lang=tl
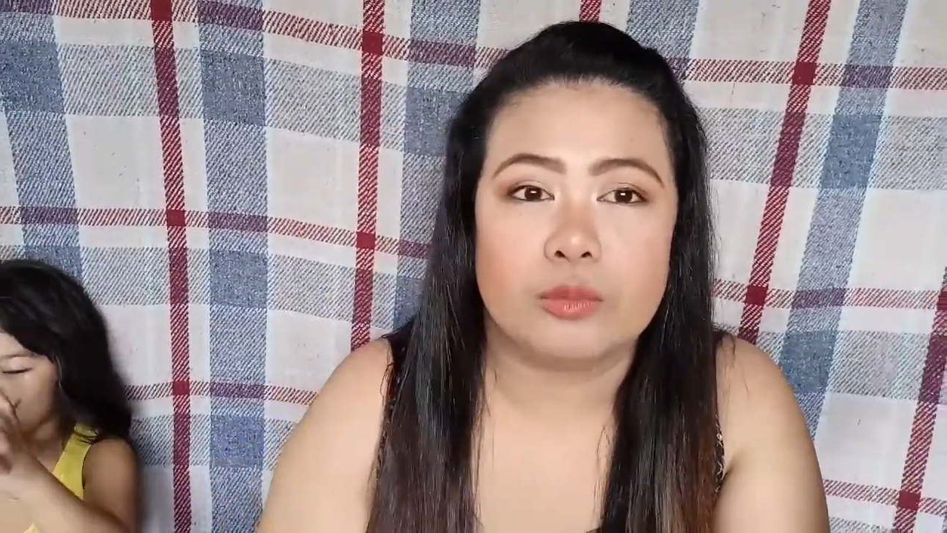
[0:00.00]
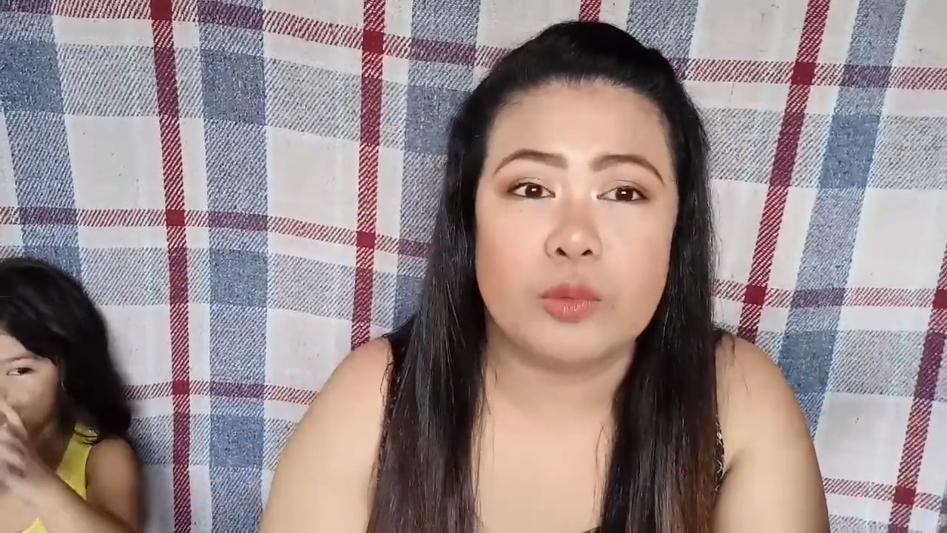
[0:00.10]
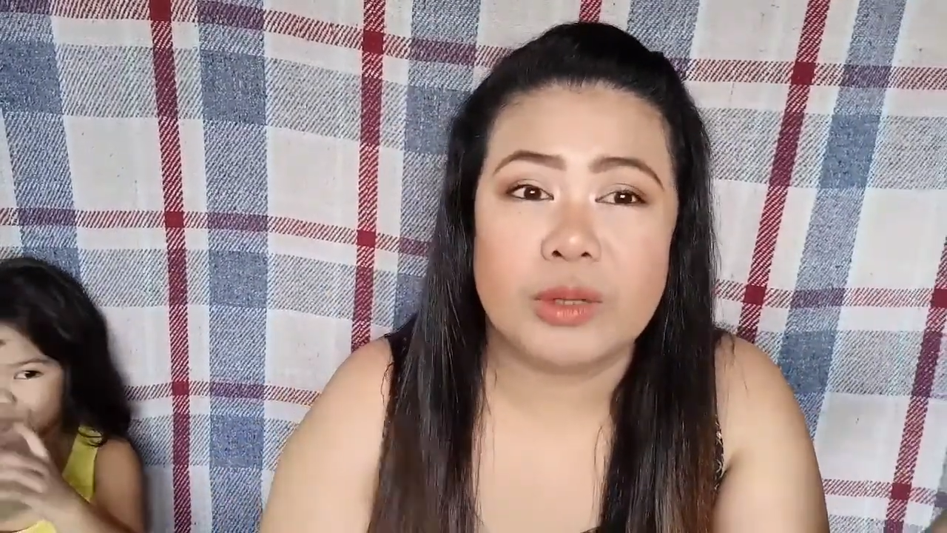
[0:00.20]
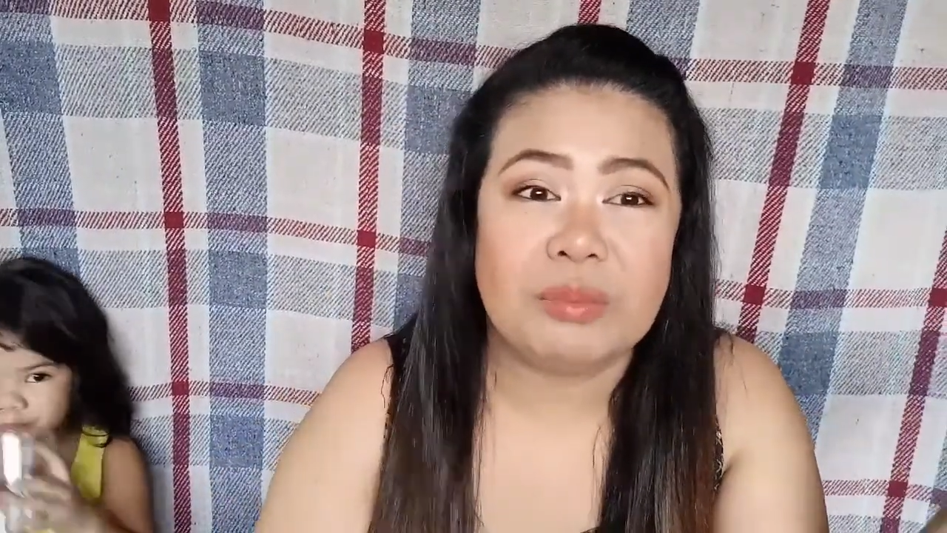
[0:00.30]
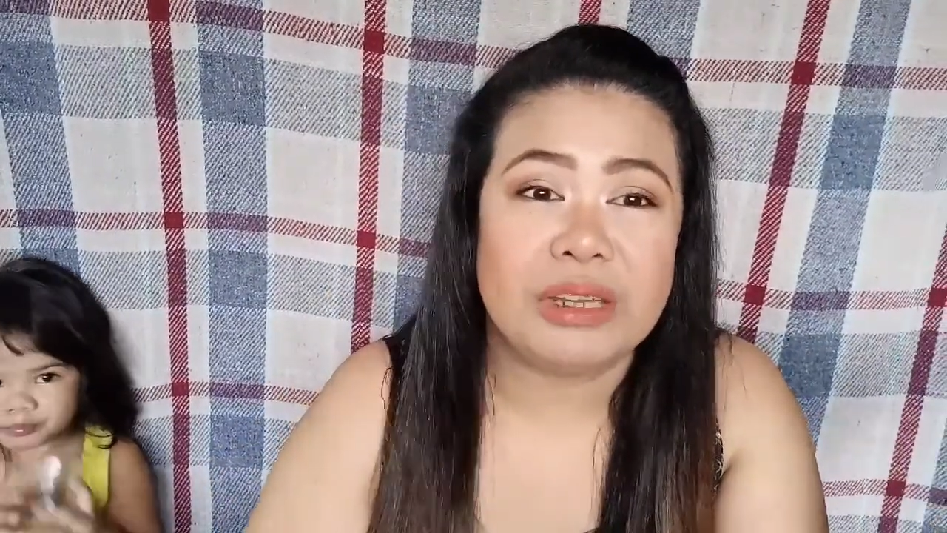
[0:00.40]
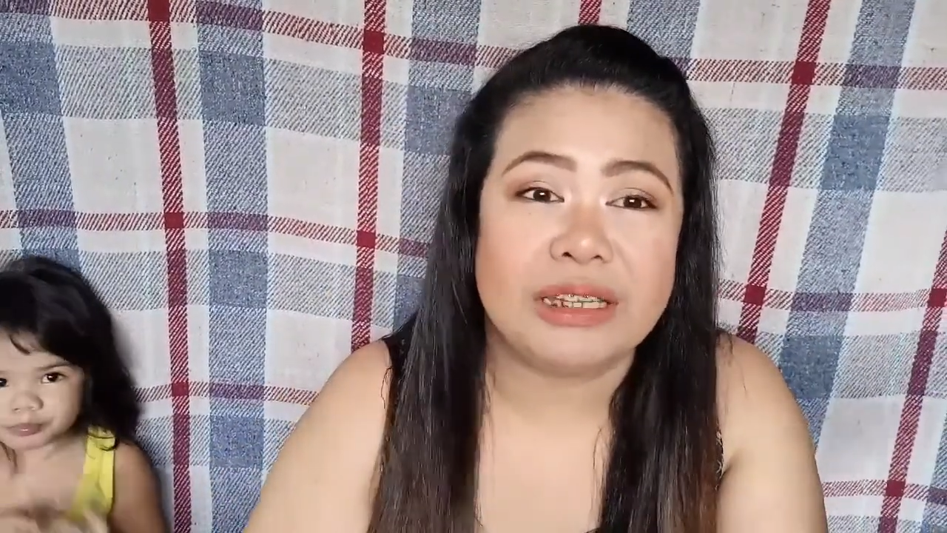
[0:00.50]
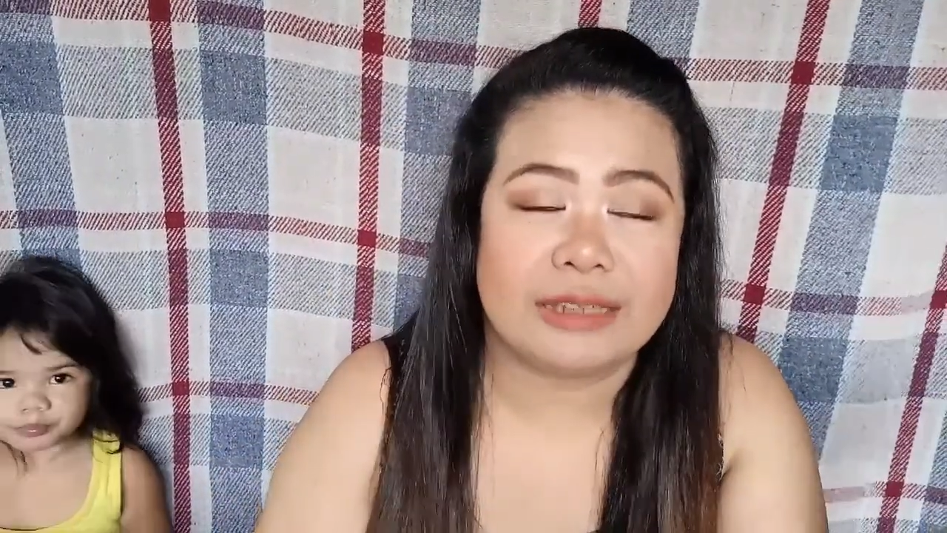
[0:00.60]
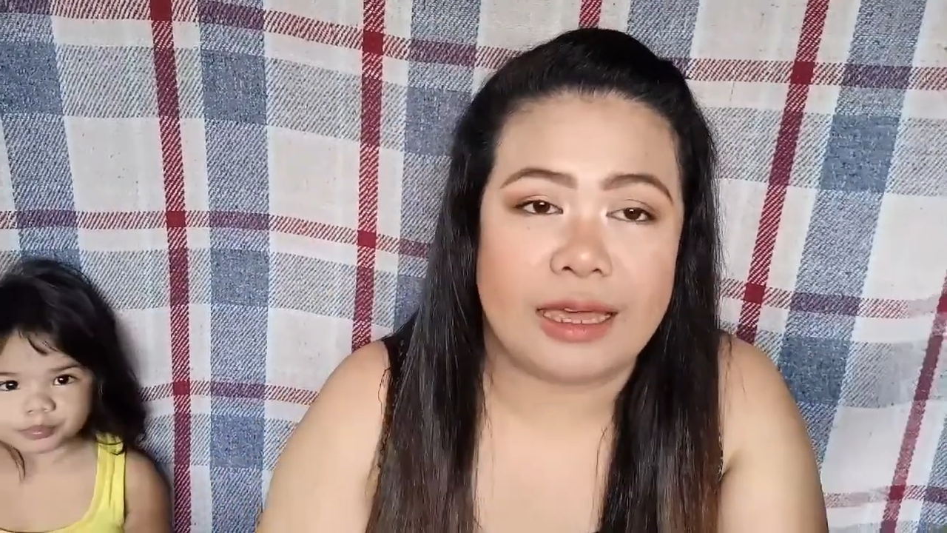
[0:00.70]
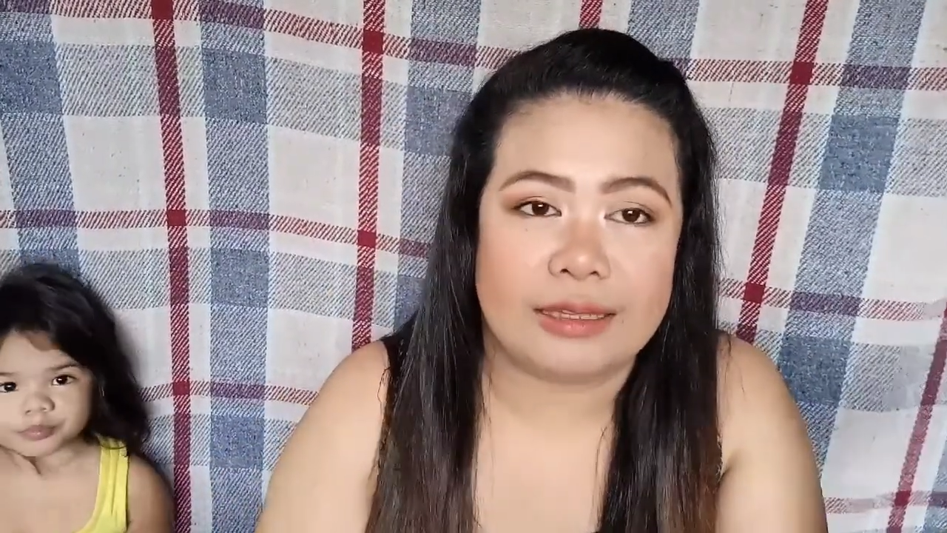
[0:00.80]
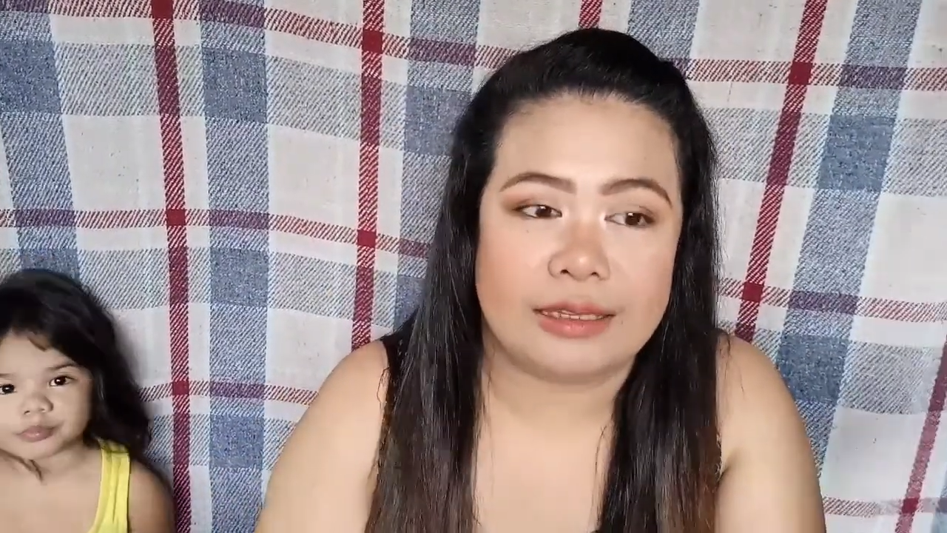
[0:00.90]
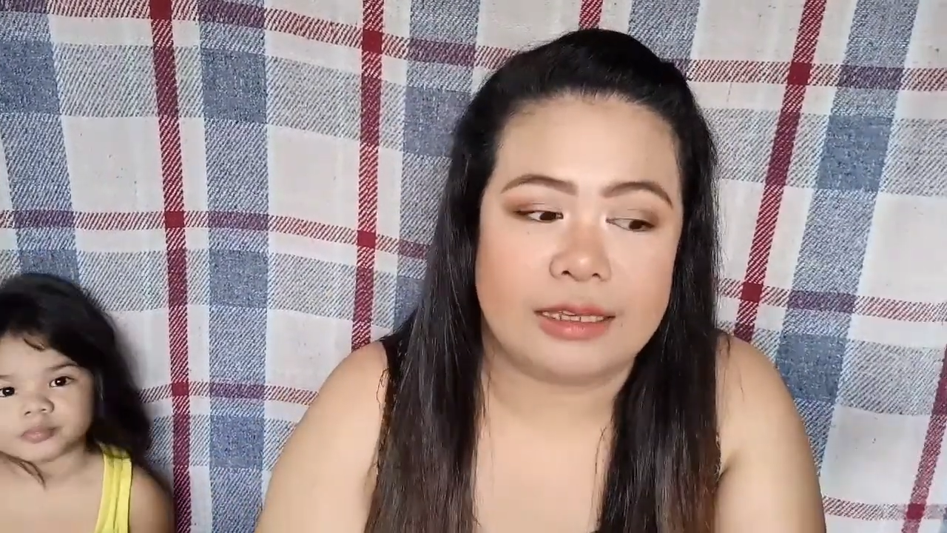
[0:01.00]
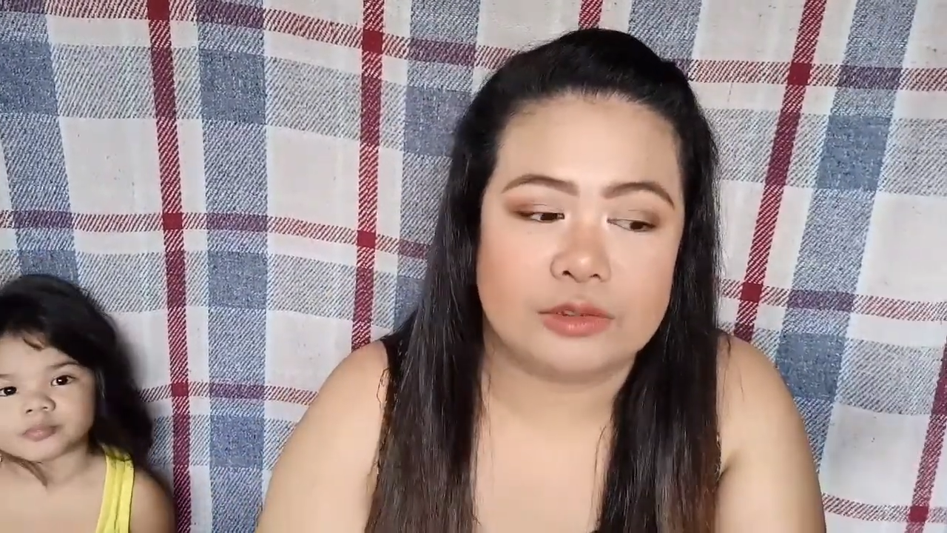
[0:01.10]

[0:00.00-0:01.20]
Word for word: bumibili sa kanya.